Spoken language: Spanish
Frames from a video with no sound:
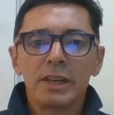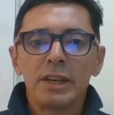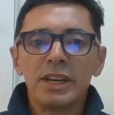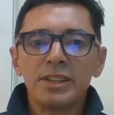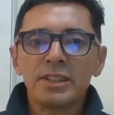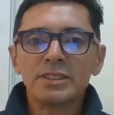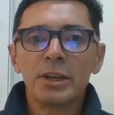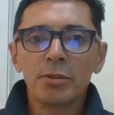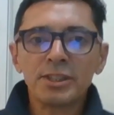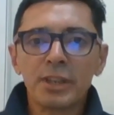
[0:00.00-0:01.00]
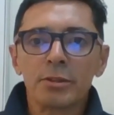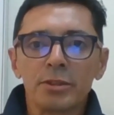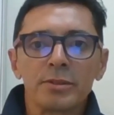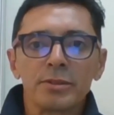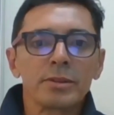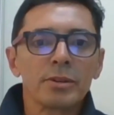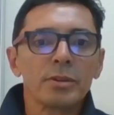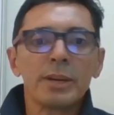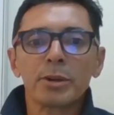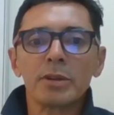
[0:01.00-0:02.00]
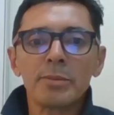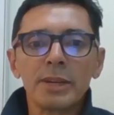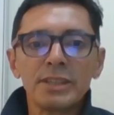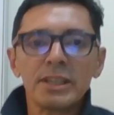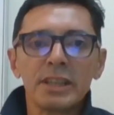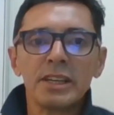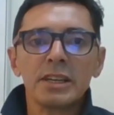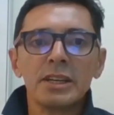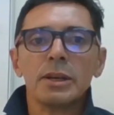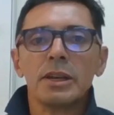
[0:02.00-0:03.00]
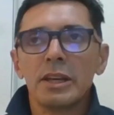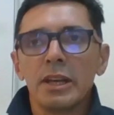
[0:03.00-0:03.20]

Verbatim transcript: este, se encuentran con, la problemática de que